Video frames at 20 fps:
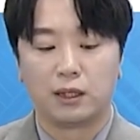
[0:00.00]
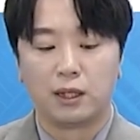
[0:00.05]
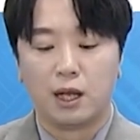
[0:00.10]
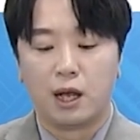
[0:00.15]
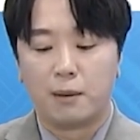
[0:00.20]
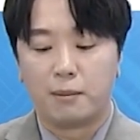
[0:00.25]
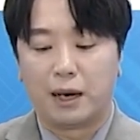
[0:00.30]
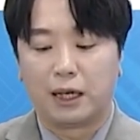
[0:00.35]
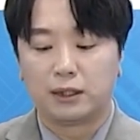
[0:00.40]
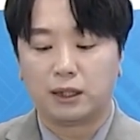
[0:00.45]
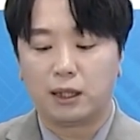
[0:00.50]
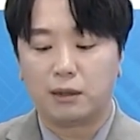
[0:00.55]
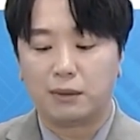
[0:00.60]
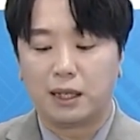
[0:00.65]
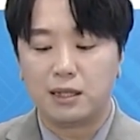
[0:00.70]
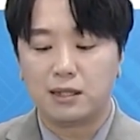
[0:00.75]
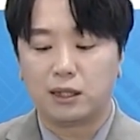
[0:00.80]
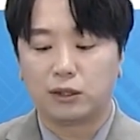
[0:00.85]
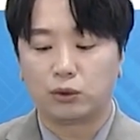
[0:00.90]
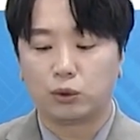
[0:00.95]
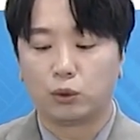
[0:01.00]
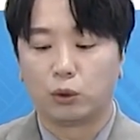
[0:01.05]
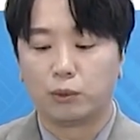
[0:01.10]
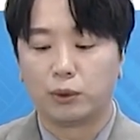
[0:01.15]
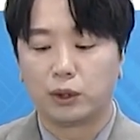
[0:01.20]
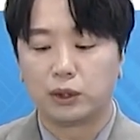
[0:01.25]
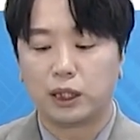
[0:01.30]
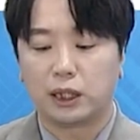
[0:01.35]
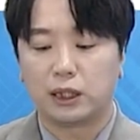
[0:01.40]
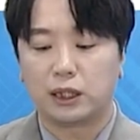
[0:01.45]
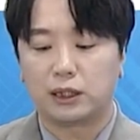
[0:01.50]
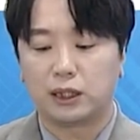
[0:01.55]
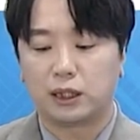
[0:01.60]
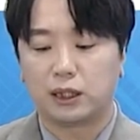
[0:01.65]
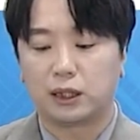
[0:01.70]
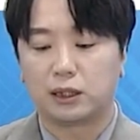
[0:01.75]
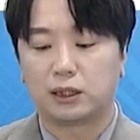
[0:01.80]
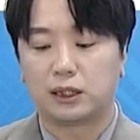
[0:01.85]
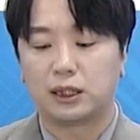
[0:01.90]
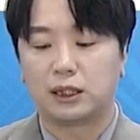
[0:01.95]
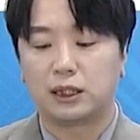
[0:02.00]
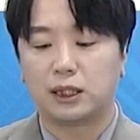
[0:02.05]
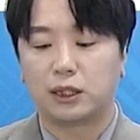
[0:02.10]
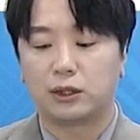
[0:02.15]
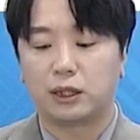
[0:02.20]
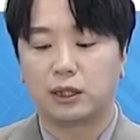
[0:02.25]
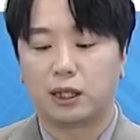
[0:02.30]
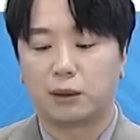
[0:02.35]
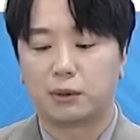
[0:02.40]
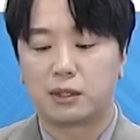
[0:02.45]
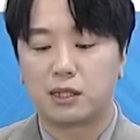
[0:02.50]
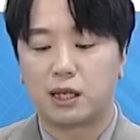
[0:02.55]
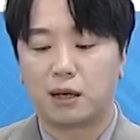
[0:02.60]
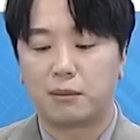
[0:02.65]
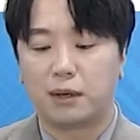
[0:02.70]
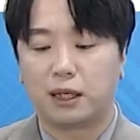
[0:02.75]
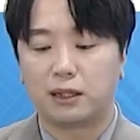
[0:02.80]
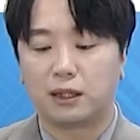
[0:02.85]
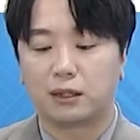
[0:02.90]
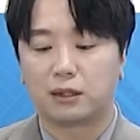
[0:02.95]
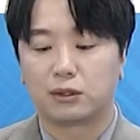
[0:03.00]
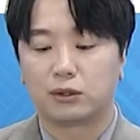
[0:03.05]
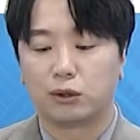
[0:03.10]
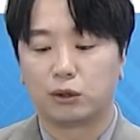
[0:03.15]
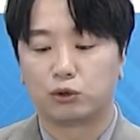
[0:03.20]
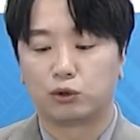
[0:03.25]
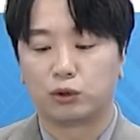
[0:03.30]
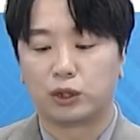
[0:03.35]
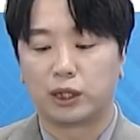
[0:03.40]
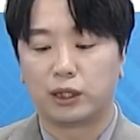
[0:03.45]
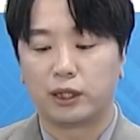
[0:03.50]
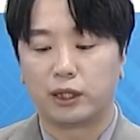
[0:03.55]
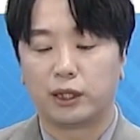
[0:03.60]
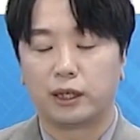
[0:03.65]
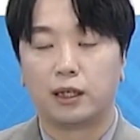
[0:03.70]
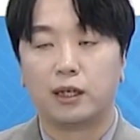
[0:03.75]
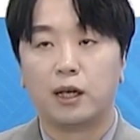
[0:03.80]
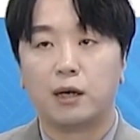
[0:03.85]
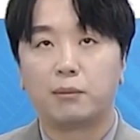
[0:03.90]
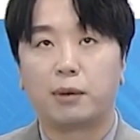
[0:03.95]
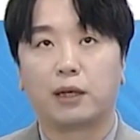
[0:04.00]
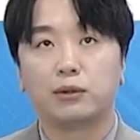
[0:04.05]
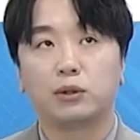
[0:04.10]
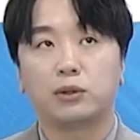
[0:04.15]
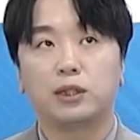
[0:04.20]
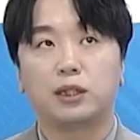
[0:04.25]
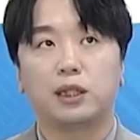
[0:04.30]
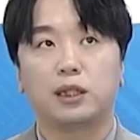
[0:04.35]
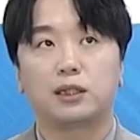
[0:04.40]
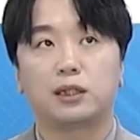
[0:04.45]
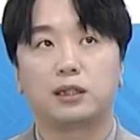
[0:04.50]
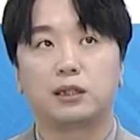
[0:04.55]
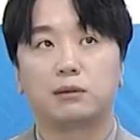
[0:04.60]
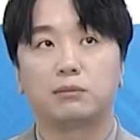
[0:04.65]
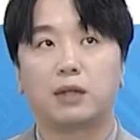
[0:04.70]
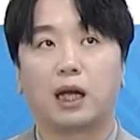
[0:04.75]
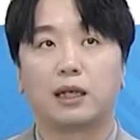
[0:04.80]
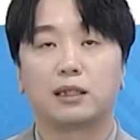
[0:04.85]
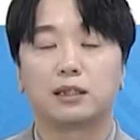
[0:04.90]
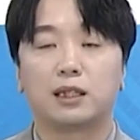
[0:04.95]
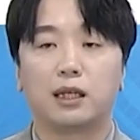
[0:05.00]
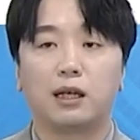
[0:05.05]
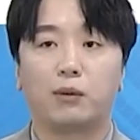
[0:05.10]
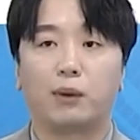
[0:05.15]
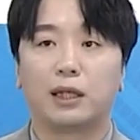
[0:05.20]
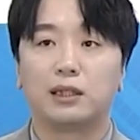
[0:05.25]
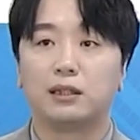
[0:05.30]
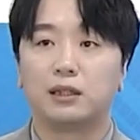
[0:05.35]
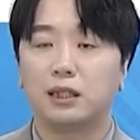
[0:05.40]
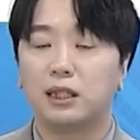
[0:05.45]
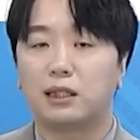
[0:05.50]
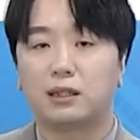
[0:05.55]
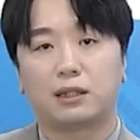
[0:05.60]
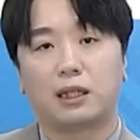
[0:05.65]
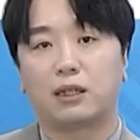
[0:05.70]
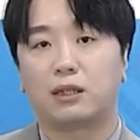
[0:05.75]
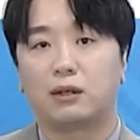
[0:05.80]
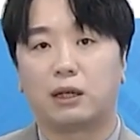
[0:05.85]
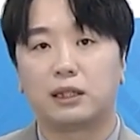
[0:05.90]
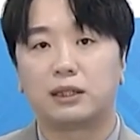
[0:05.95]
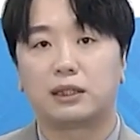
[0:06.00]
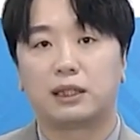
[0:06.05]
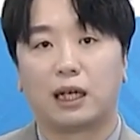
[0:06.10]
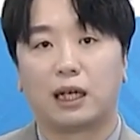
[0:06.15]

만약에 14,500원짜리 이 자리가 지지가 된다면 쌍바닥을 그려줄 텐데 반도체가 지금 당장에 완전히 끝날 것 같지는